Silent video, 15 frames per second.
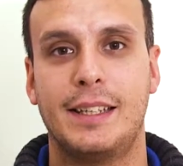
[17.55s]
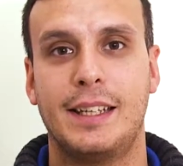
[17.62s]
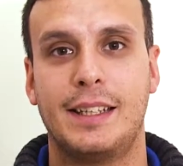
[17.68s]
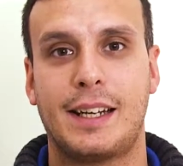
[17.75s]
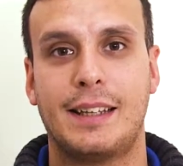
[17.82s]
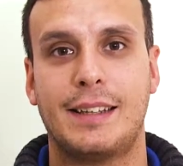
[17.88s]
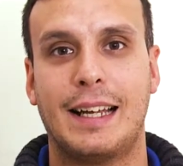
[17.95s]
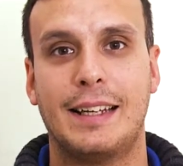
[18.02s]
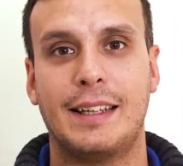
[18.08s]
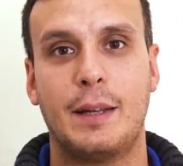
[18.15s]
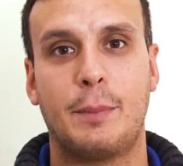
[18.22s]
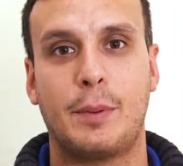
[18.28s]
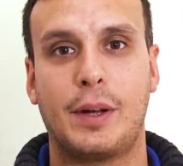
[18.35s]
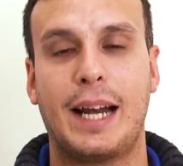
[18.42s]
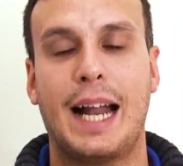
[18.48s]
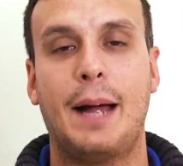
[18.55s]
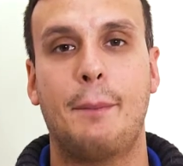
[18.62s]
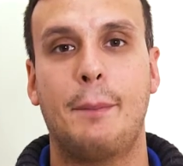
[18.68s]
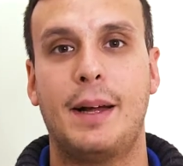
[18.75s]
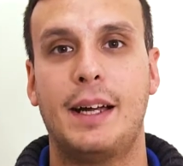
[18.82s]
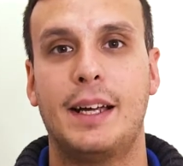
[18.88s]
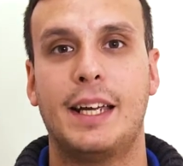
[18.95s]
dei 30 anni del
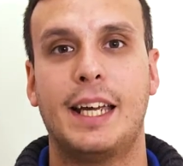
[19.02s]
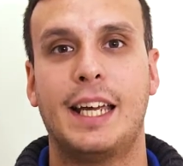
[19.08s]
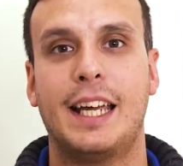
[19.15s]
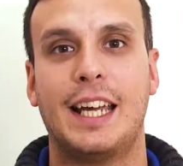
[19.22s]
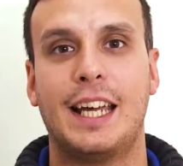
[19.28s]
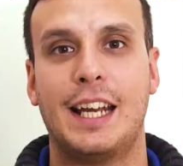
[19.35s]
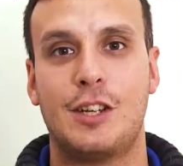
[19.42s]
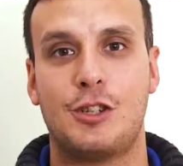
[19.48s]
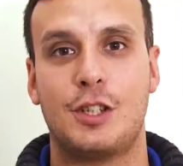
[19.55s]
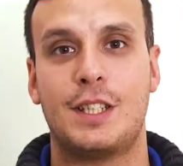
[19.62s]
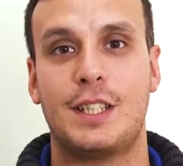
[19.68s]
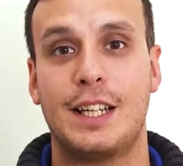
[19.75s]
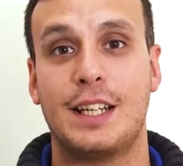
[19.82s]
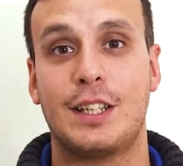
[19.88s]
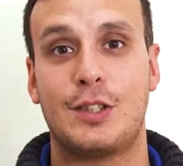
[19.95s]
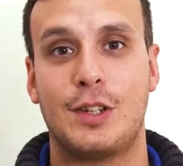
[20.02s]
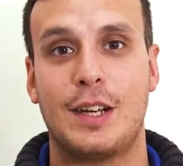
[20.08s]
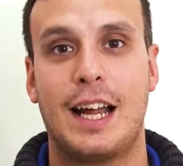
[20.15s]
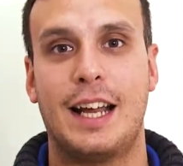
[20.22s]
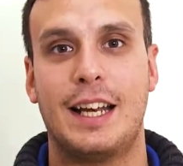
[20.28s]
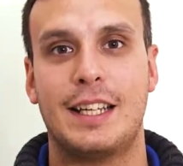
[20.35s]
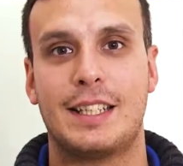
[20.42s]
programma e l'Agenzia
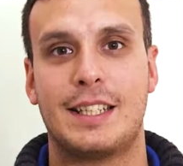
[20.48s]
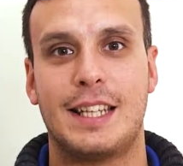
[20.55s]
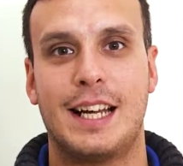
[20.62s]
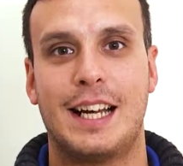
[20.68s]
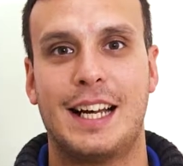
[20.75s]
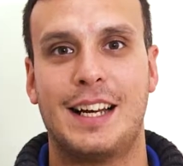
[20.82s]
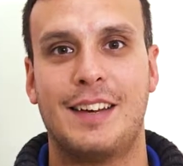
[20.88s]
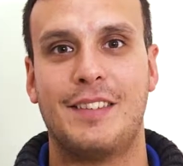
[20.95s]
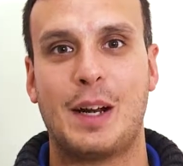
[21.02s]
Nazionale sta